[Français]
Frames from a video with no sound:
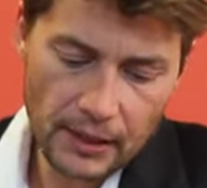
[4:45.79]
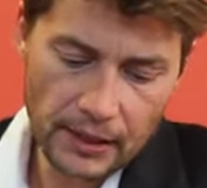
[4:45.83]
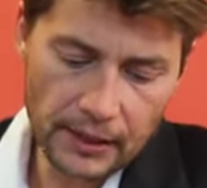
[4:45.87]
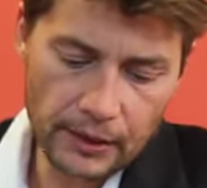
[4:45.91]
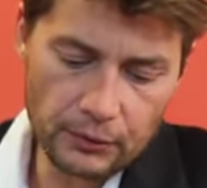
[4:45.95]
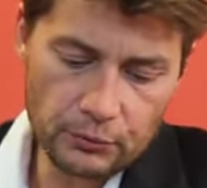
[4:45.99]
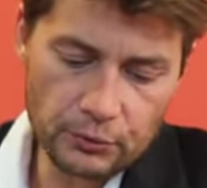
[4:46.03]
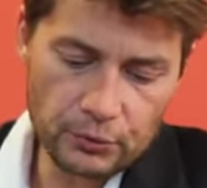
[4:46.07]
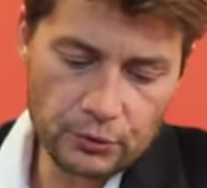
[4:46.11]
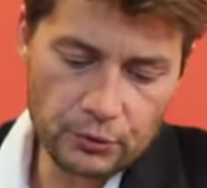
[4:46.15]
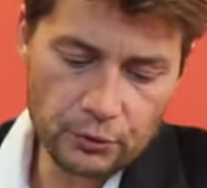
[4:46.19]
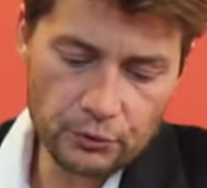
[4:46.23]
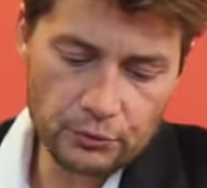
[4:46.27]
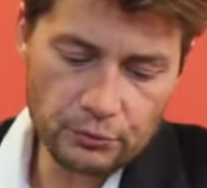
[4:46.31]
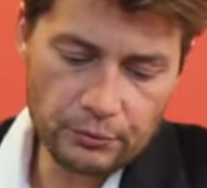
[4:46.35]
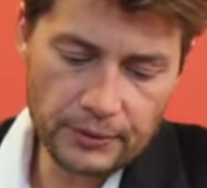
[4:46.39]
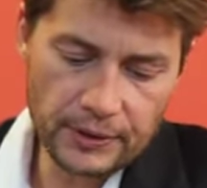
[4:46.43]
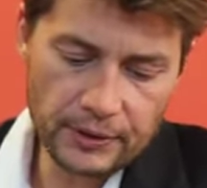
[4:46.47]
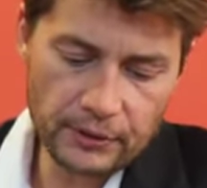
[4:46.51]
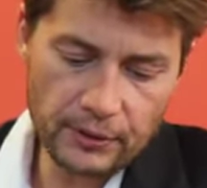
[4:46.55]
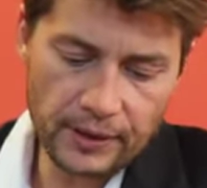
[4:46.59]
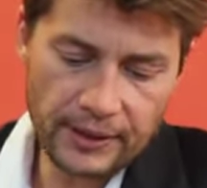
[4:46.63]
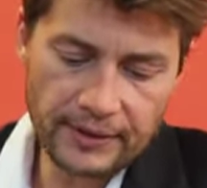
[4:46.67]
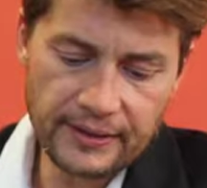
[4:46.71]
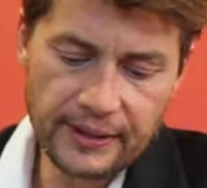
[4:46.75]
Et
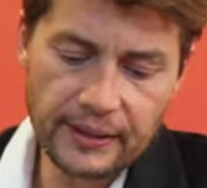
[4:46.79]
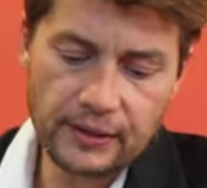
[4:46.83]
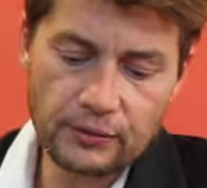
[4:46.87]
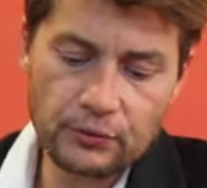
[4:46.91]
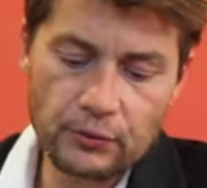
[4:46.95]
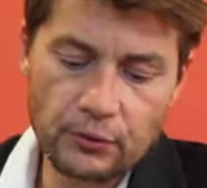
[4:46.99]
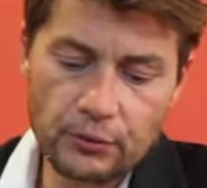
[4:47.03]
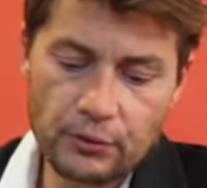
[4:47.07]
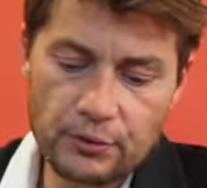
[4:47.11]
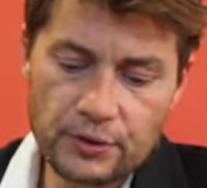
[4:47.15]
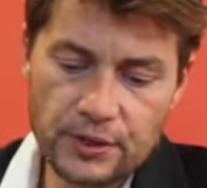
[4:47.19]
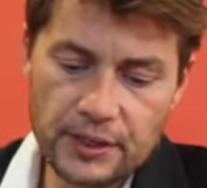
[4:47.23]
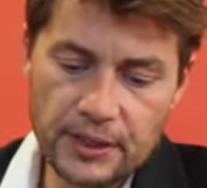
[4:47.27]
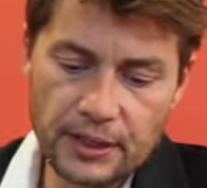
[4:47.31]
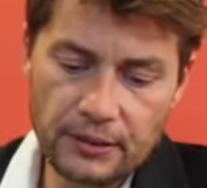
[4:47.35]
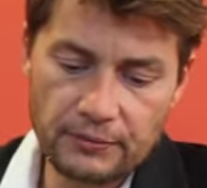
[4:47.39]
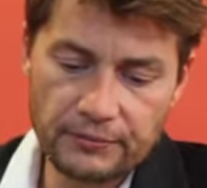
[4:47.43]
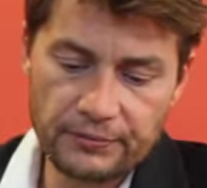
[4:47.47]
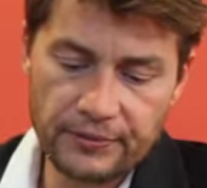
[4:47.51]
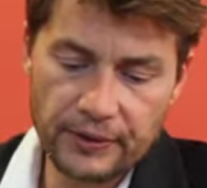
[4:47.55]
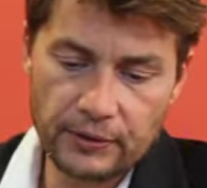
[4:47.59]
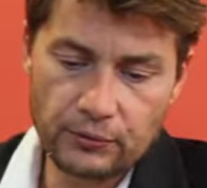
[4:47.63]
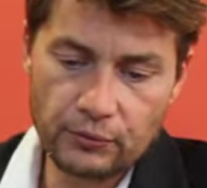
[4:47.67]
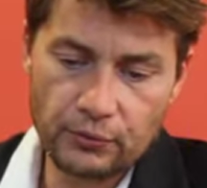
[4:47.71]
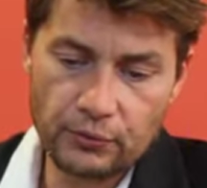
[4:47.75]
aujourd'hui, dans la technologie
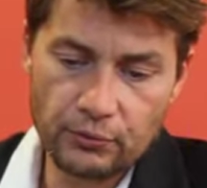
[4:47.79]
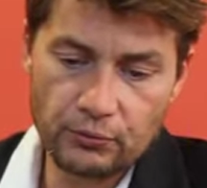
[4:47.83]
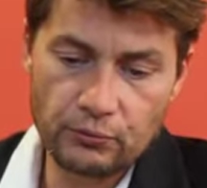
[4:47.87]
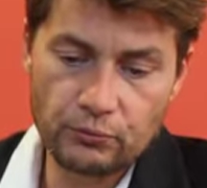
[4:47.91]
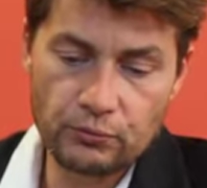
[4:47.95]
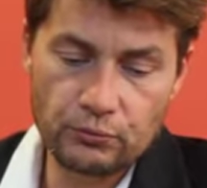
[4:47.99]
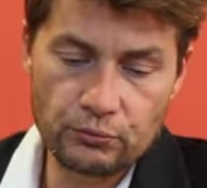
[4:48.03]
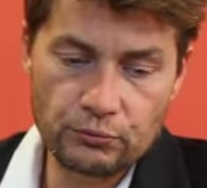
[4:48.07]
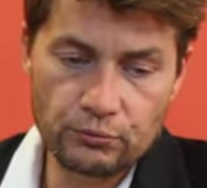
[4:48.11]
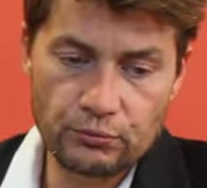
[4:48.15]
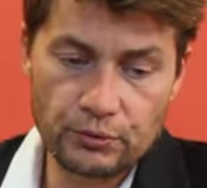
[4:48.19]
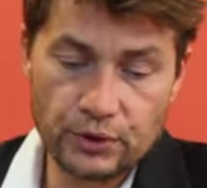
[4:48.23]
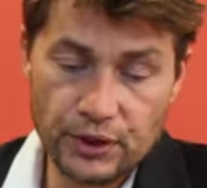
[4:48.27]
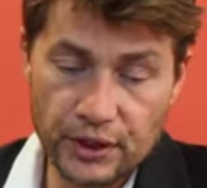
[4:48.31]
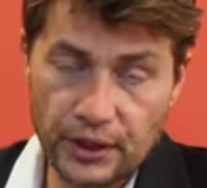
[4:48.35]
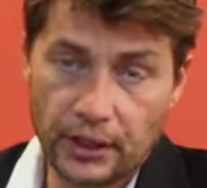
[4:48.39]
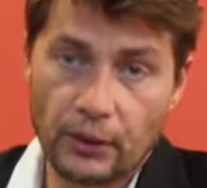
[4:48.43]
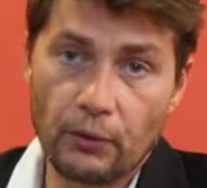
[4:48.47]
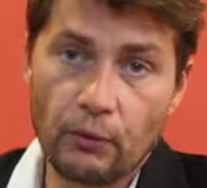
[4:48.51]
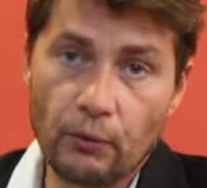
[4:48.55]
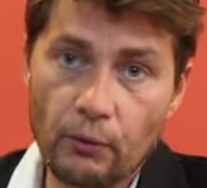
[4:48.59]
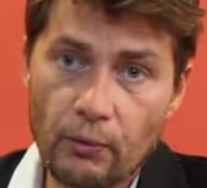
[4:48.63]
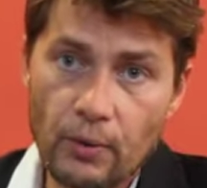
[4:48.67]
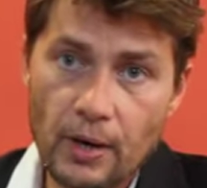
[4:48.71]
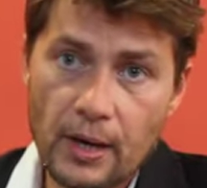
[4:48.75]
que nous
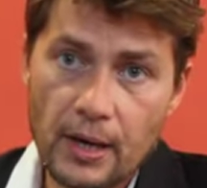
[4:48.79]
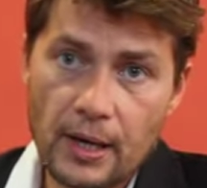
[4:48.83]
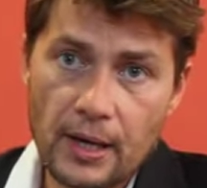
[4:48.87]
gérons,